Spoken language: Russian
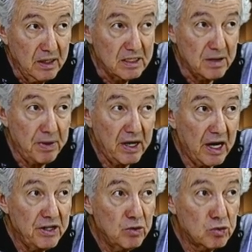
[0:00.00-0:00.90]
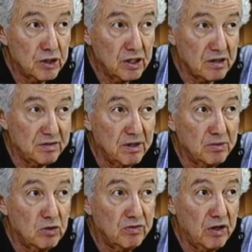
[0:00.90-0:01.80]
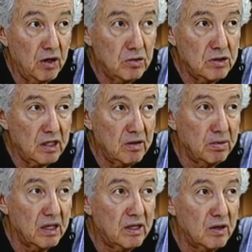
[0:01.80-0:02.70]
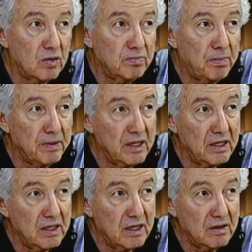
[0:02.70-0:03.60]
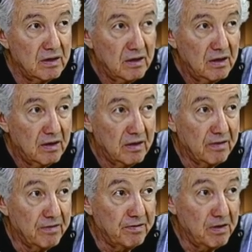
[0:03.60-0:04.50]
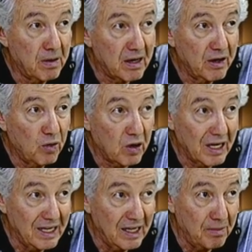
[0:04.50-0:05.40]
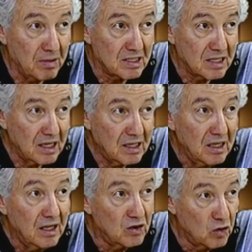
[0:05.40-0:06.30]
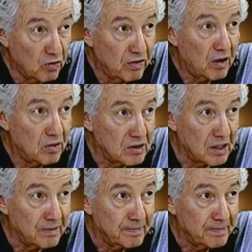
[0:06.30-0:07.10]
Теперь они уже не совсем новые люди, они блокируют попадание э, в выборные органы на местах новых людей.